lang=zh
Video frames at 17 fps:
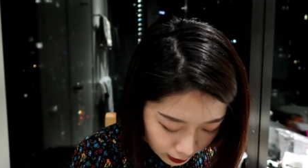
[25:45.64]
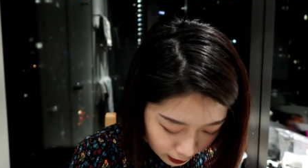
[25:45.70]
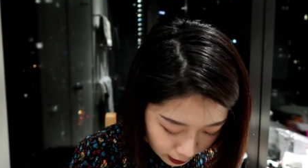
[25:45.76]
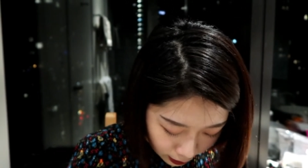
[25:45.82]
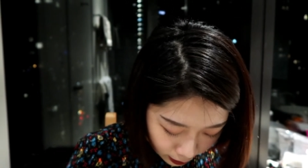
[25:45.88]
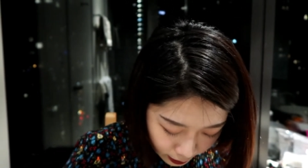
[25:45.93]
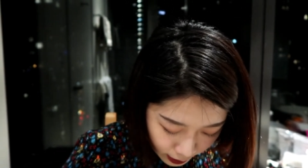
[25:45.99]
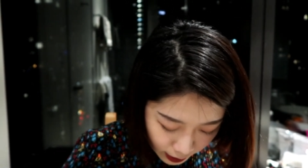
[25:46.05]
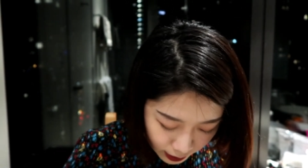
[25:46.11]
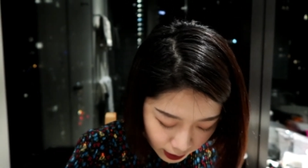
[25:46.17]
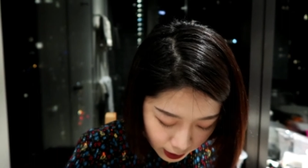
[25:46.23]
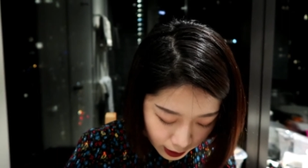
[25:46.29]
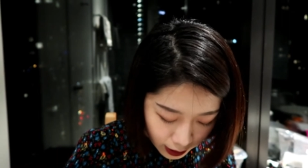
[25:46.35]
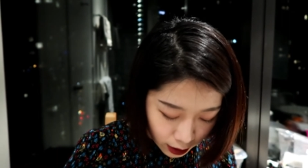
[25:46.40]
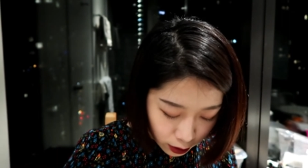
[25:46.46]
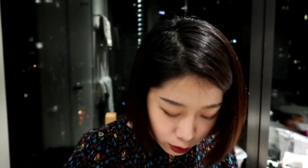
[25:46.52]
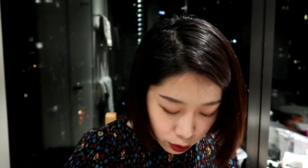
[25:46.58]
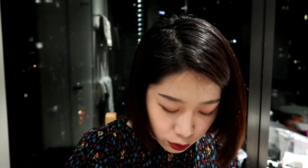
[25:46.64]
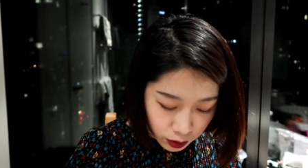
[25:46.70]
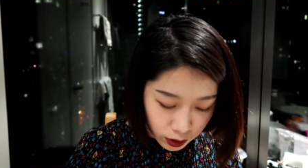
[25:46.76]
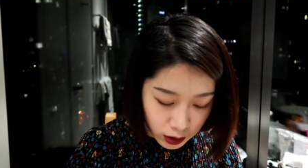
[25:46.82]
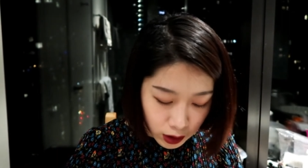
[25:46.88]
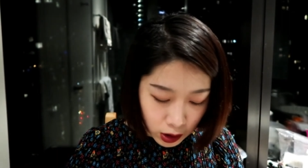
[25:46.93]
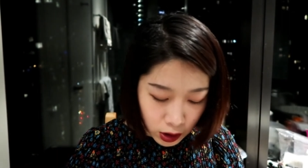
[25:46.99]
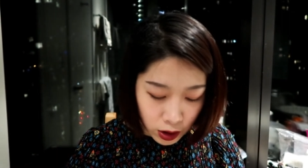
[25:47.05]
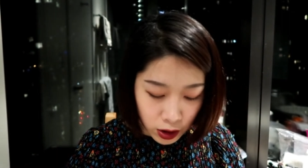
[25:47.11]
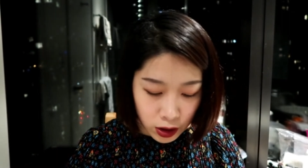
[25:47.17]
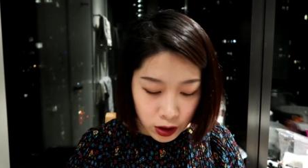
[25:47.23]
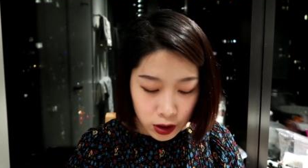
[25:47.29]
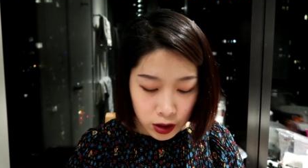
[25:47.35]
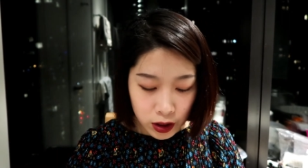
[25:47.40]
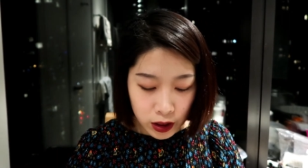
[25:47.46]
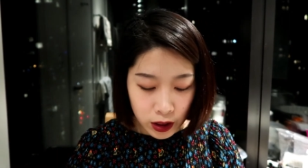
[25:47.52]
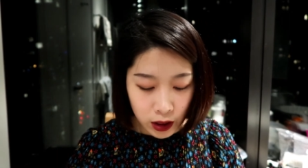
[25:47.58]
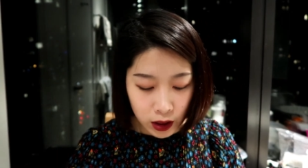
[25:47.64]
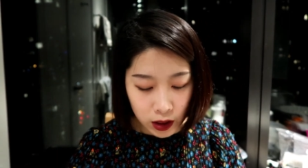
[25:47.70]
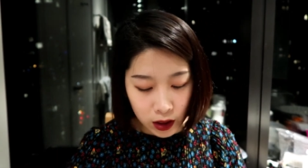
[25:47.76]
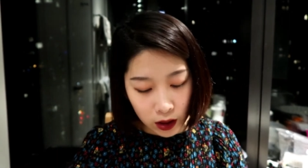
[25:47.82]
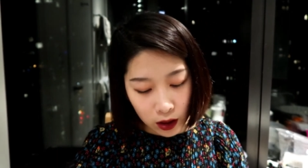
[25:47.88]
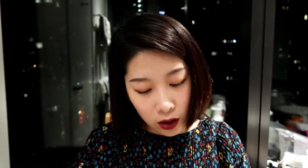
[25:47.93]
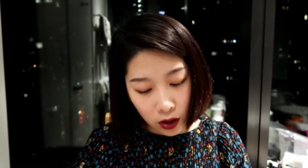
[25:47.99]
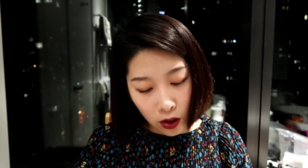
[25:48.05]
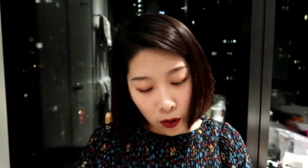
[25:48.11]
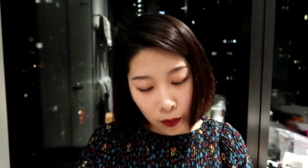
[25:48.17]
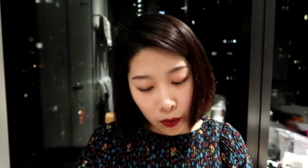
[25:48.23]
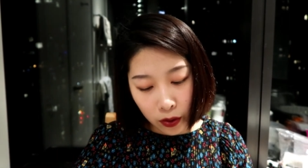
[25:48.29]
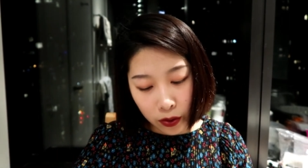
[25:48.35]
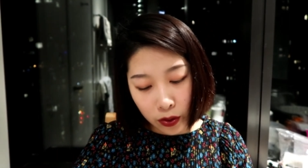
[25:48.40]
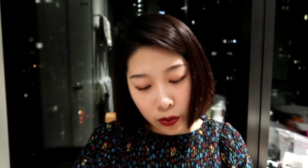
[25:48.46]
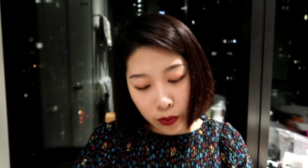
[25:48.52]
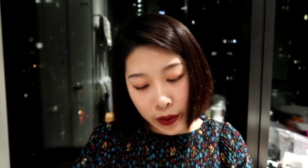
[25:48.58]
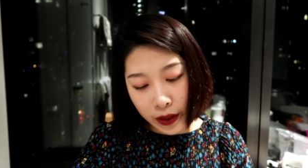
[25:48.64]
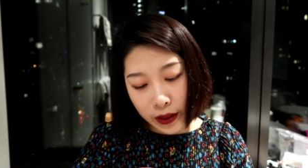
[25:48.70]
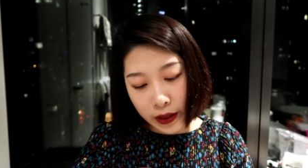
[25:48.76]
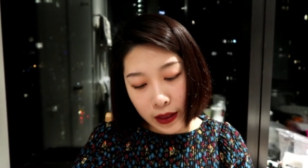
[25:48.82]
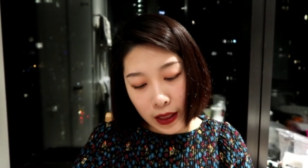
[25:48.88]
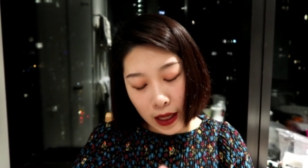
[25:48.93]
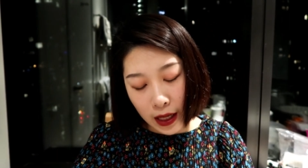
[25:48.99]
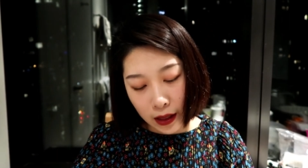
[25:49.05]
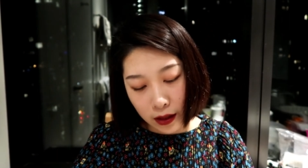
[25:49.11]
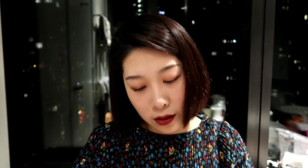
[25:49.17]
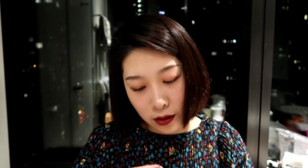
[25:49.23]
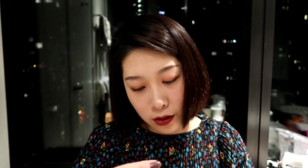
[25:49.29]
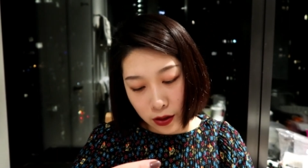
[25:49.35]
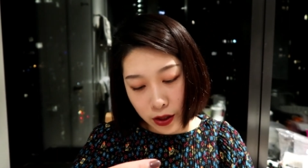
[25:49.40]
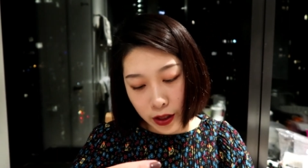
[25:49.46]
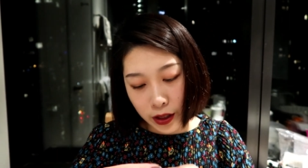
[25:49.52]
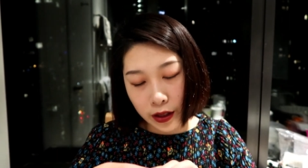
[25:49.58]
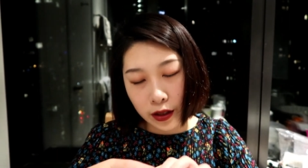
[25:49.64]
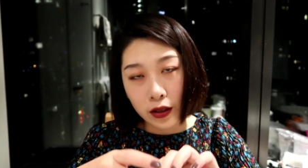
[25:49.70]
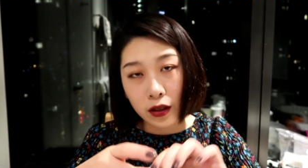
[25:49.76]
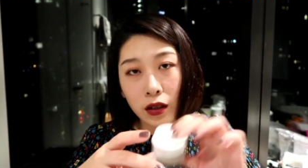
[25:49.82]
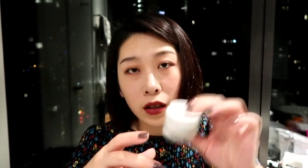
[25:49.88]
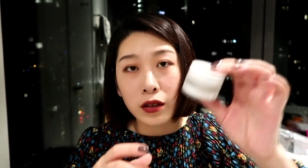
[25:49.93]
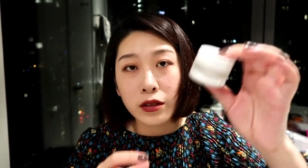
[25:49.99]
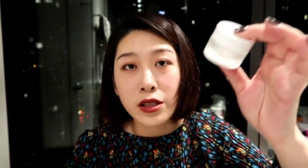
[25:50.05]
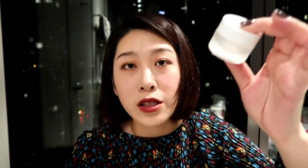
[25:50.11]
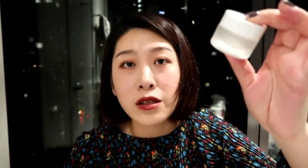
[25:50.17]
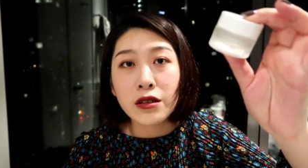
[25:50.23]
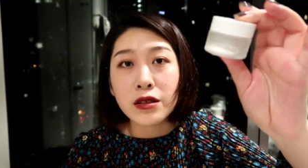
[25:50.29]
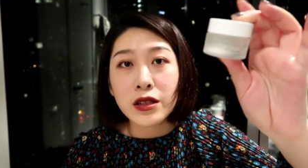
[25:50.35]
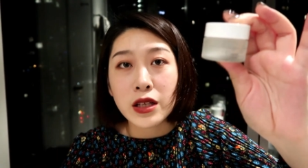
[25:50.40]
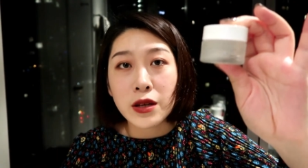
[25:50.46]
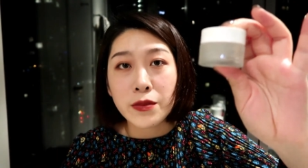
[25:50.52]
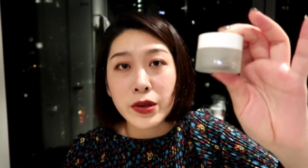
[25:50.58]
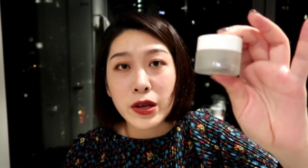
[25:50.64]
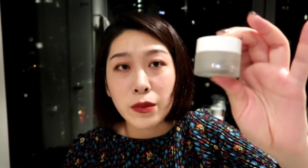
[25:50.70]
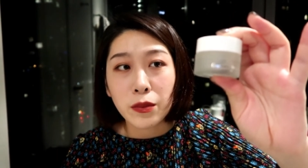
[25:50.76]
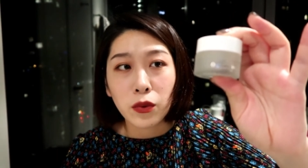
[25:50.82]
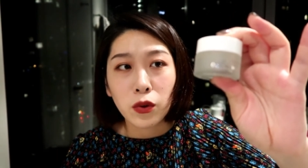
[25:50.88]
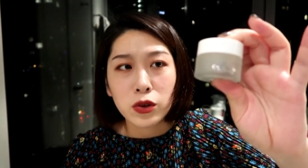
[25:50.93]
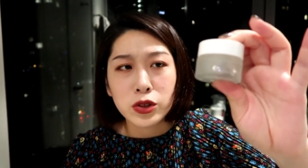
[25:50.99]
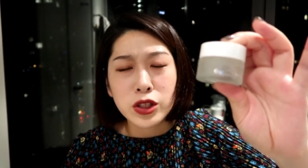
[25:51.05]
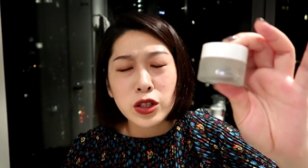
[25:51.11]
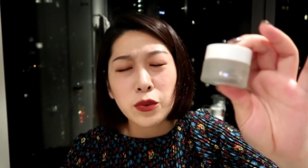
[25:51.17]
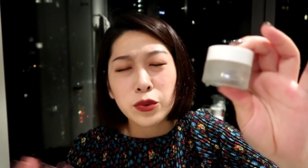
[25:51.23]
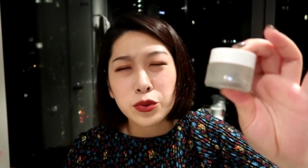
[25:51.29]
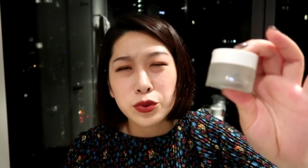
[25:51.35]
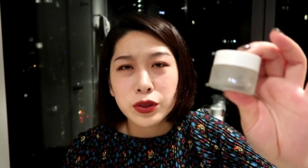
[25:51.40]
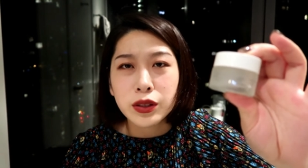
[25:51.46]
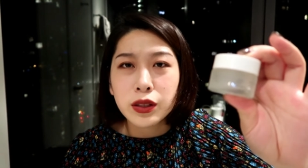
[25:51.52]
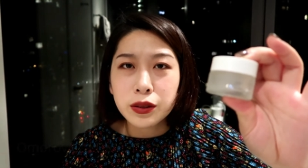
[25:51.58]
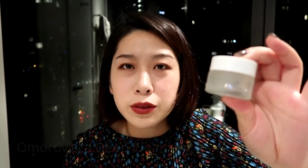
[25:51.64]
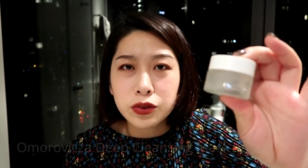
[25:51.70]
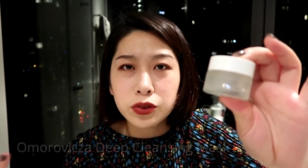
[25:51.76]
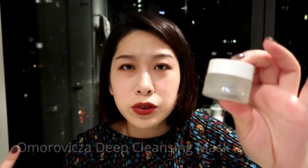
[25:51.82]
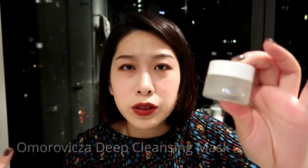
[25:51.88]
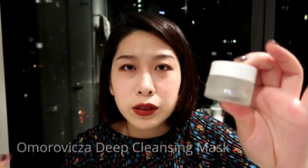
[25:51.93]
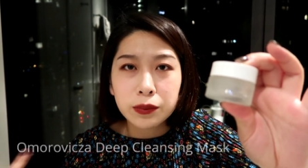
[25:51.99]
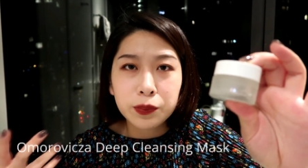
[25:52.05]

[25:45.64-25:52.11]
然后再接下来说的呢是这个 o m o r o w i s a 的这个清洁面膜，这个我就觉得就